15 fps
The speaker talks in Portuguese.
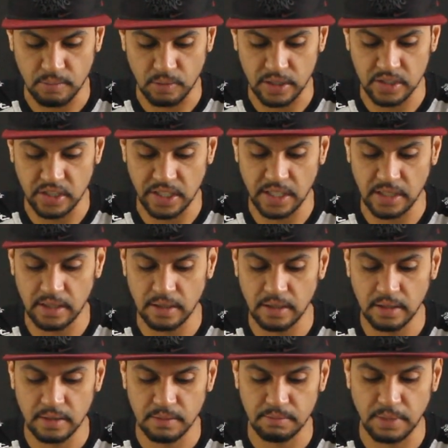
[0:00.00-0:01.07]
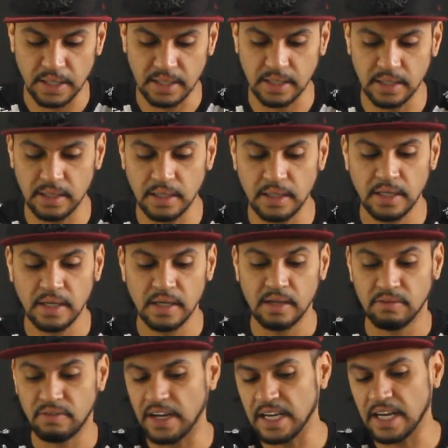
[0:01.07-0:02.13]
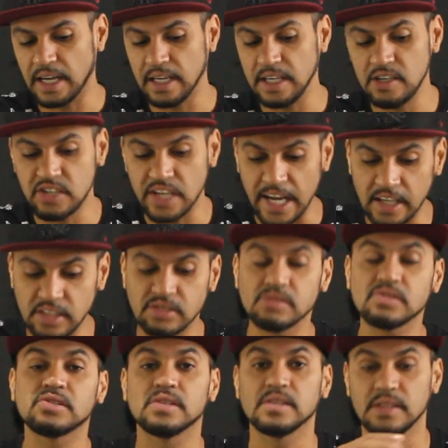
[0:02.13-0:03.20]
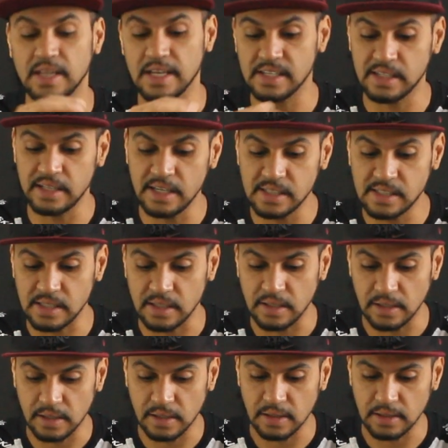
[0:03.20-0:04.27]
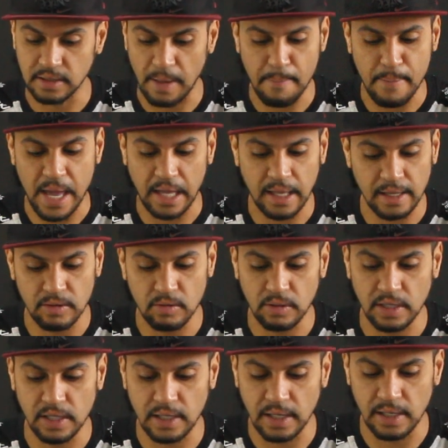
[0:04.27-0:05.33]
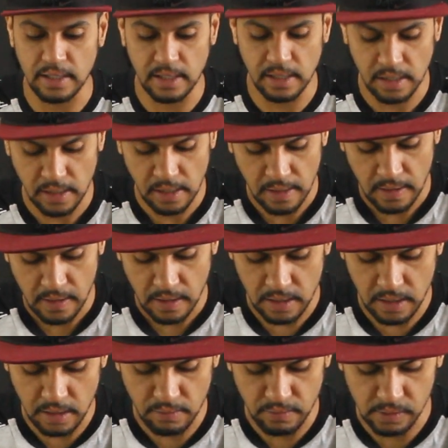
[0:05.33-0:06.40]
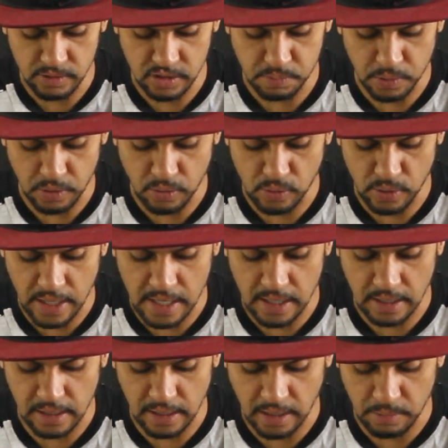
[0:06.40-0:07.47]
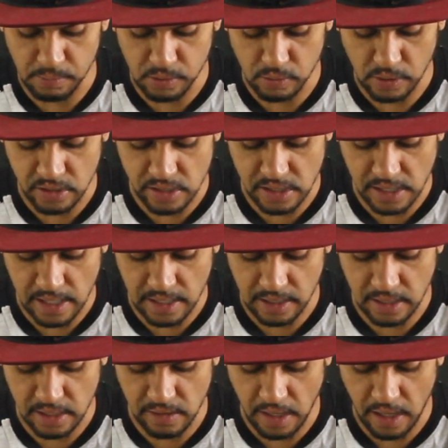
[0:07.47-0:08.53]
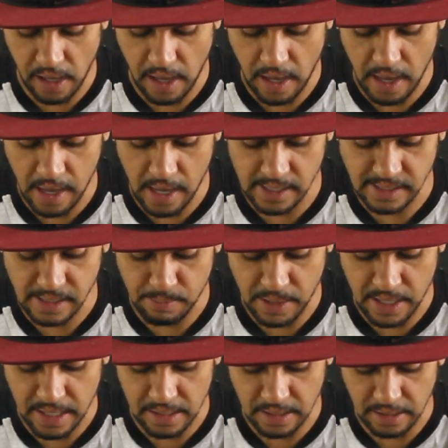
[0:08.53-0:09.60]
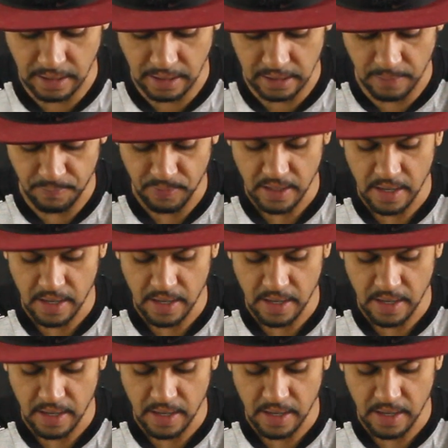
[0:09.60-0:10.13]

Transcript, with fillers: Borda direita, bacana. Vai lá em gestos, deslize, tá back, ali tu clica ali e vamos procurar aqui a captura de tela que é essa parada aqui, cadê?